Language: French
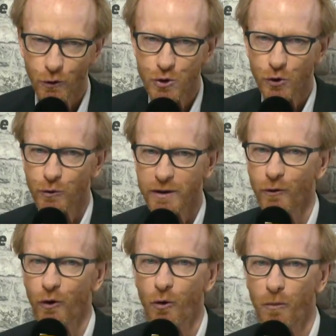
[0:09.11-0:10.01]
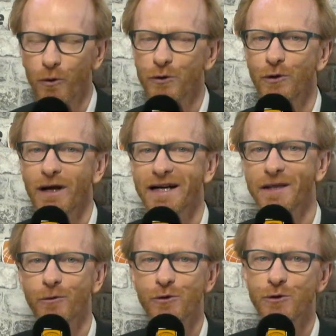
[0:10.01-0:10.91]
Aujourd'hui, euh, le monde de
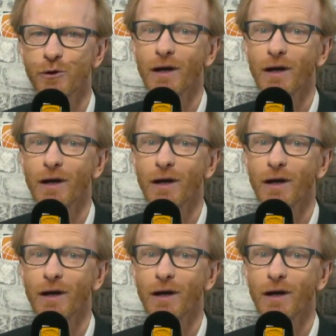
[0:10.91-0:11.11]
l'agriculture,